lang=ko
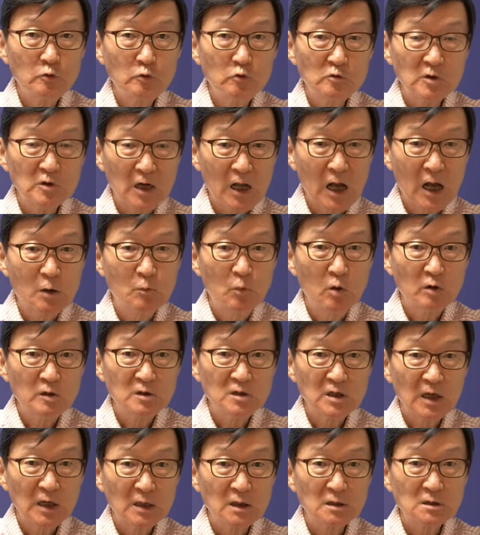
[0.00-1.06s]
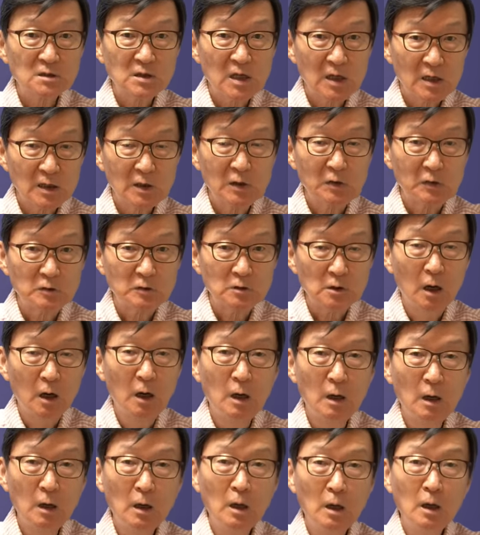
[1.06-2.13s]
육상 항모기지가 하나 생기는 거죠.
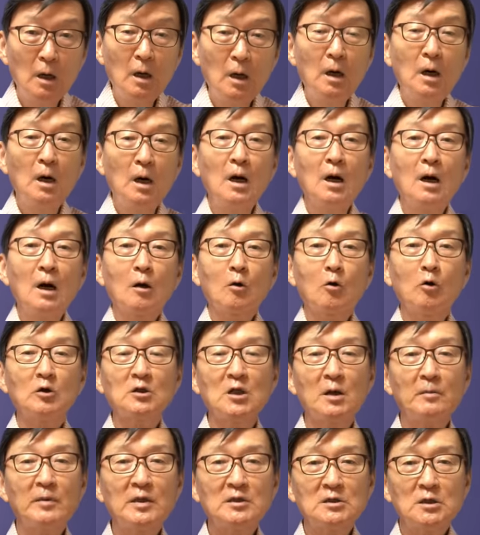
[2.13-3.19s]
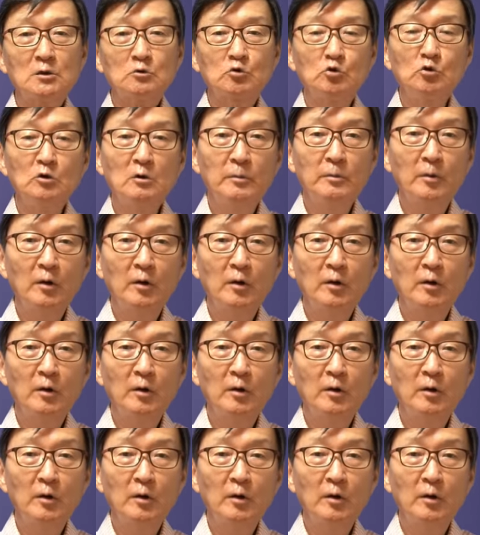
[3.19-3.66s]
그 다음에 이제 두